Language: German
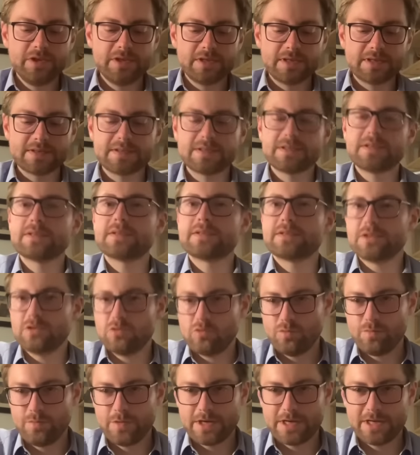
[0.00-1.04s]
dass ich das da
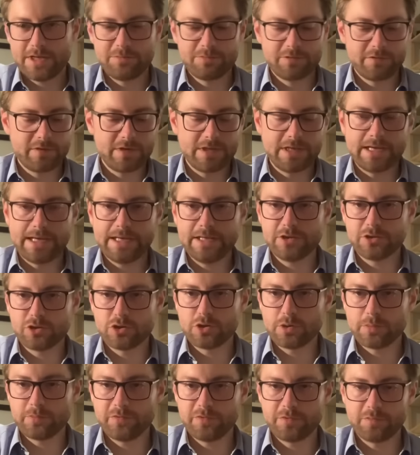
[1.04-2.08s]
oben gar nicht mehr wieder
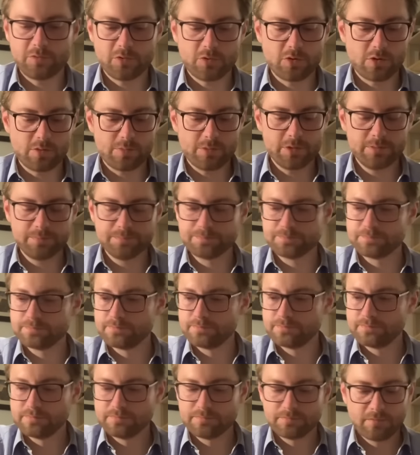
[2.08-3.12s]
reingestopft bekomme.
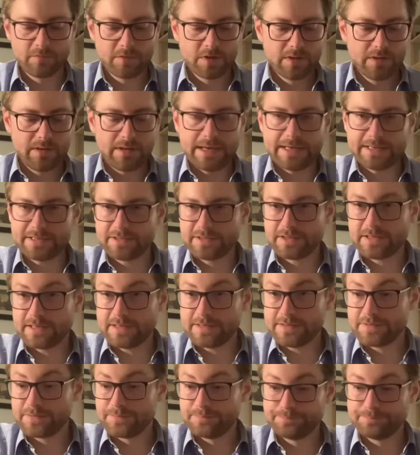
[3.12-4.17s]
Echt krass.